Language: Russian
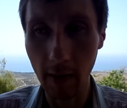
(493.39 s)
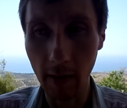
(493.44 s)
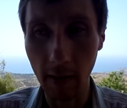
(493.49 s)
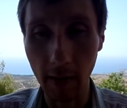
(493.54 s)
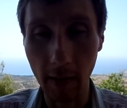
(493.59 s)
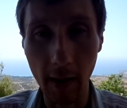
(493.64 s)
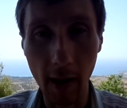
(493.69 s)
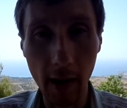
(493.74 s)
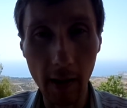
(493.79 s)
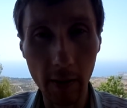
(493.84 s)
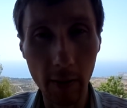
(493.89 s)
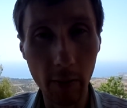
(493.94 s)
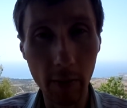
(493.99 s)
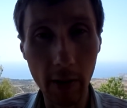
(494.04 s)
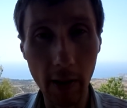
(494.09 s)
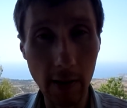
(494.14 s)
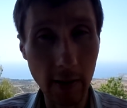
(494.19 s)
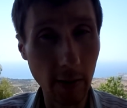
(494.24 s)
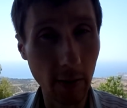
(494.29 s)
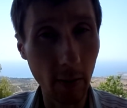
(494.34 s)
Да,
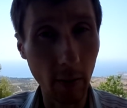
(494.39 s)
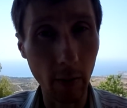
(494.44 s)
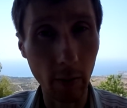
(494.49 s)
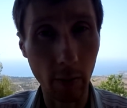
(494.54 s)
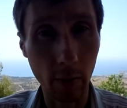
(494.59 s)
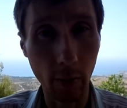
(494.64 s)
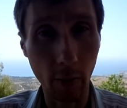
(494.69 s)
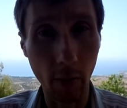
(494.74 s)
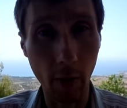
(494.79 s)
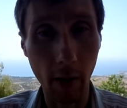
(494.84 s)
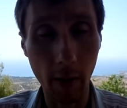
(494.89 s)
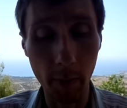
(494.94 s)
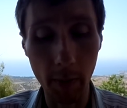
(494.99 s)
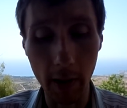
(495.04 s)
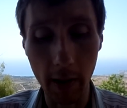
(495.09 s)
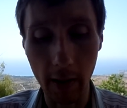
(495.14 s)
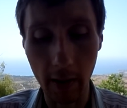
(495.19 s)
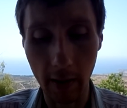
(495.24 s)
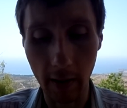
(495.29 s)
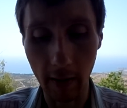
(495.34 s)
есть долг у
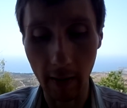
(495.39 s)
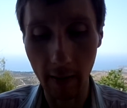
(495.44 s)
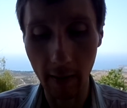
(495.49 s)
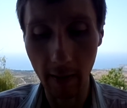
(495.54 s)
Америки.